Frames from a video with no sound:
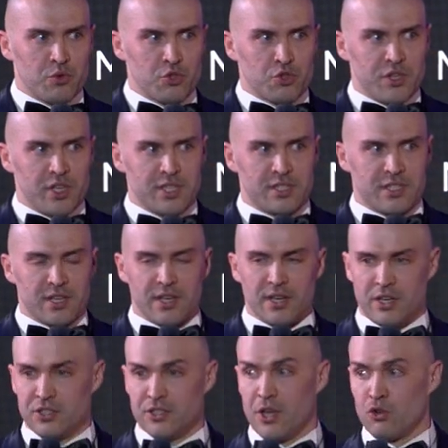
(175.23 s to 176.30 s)
что есть
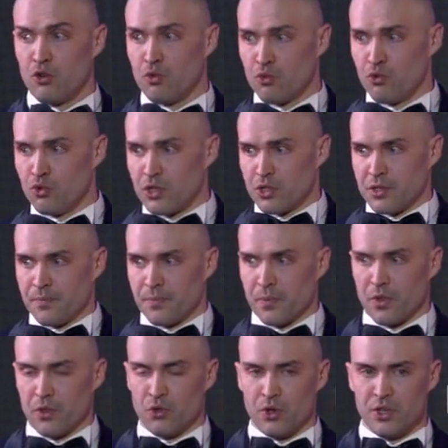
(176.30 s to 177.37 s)
ресинакулем кутис.
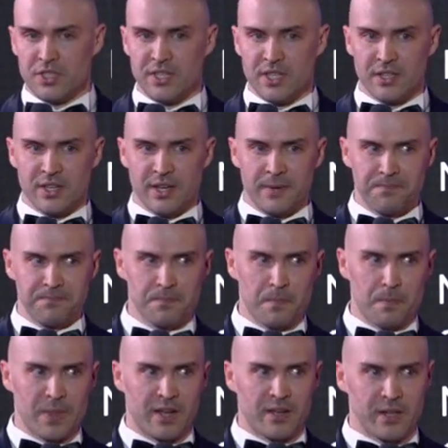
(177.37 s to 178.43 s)
То есть это
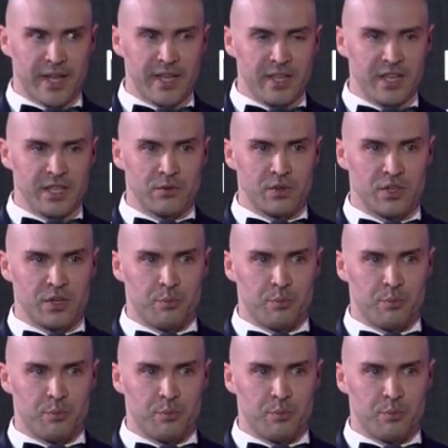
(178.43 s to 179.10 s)
коллагеновые